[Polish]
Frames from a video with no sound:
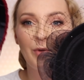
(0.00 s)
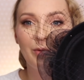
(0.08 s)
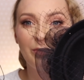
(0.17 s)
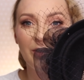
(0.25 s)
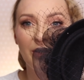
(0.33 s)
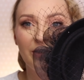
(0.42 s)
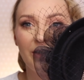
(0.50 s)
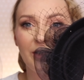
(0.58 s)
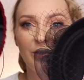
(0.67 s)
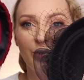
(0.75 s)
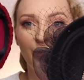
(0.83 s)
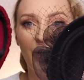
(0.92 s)
mamy
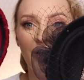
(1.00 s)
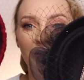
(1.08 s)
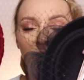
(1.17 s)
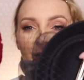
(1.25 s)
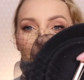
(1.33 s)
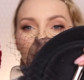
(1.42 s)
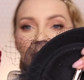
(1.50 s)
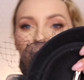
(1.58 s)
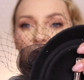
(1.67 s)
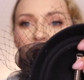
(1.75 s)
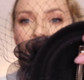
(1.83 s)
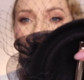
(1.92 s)
jednak normalny
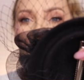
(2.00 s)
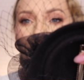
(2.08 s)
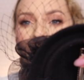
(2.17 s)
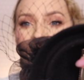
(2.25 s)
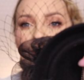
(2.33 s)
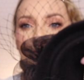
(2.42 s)
kapelusik, więc